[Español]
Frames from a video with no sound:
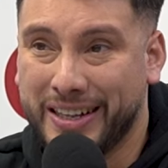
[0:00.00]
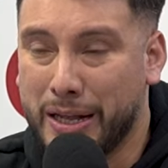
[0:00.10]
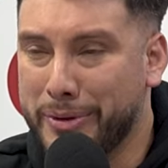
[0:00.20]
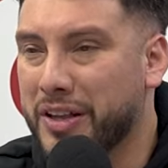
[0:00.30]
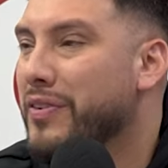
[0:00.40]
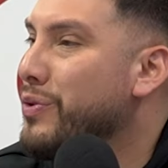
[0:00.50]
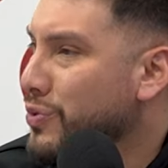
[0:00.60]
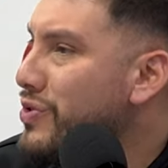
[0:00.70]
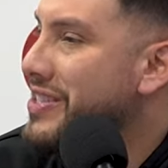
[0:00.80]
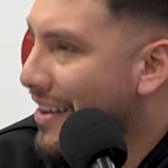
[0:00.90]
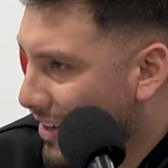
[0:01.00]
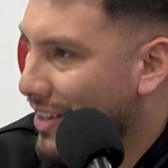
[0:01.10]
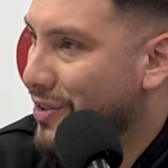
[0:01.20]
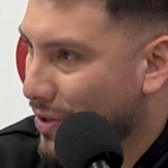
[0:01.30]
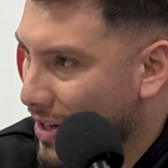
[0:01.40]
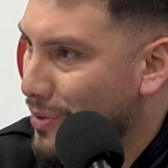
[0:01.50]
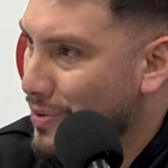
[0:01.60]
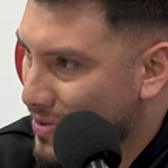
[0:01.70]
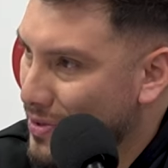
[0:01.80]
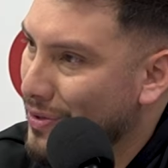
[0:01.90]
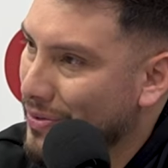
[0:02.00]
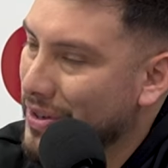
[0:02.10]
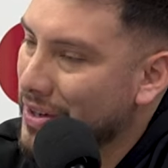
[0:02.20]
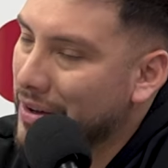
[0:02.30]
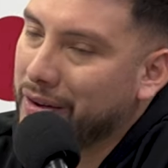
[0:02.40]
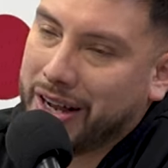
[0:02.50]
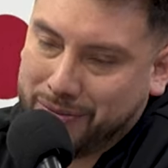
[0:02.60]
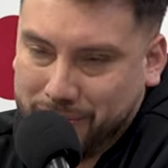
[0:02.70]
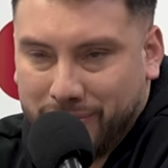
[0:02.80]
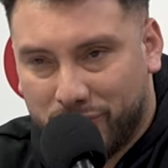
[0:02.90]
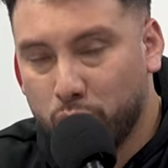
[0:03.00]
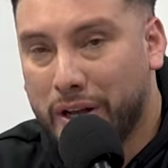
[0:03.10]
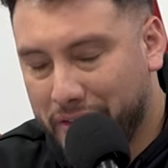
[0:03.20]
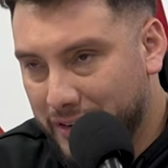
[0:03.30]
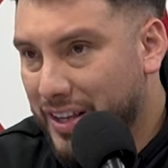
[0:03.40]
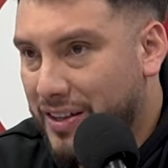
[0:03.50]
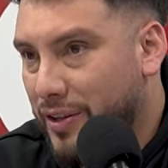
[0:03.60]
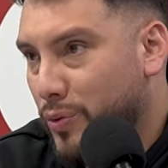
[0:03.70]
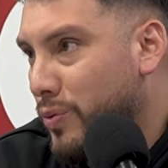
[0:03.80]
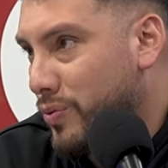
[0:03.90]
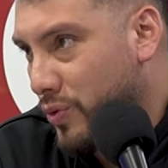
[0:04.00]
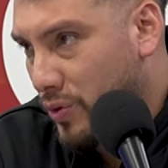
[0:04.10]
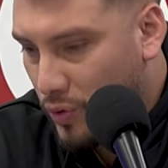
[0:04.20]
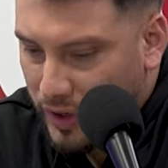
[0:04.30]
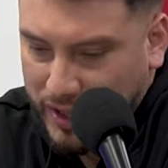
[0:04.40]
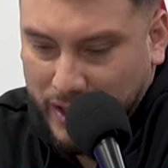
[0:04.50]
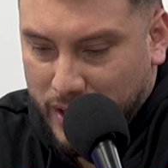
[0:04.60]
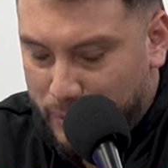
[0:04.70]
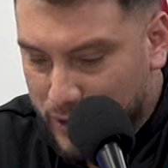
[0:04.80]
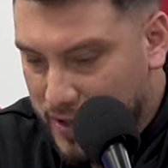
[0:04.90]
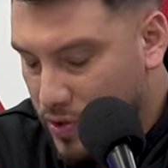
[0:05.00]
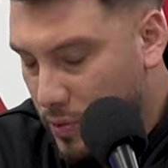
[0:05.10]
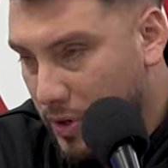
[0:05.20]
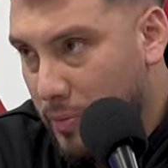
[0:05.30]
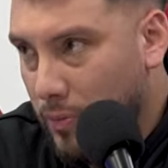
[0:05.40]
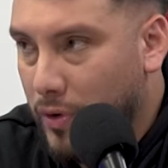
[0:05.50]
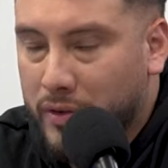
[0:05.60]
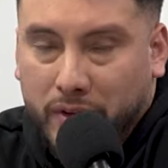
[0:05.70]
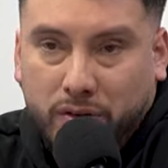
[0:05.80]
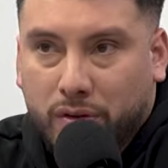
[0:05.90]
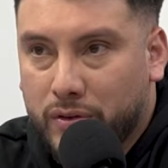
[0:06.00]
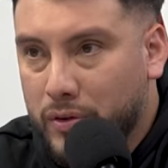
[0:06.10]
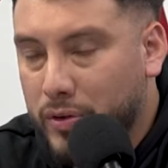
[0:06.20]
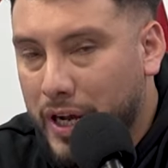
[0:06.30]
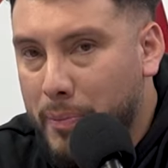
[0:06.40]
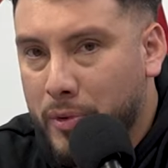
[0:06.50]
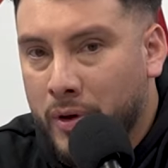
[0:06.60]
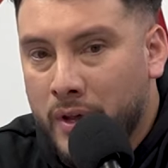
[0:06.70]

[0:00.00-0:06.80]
La mente, uno sabe la historia, uno sabe. Ahora, tú la viviste, tú, tú estuviste en el proceso mismo, has visto todos los cambios.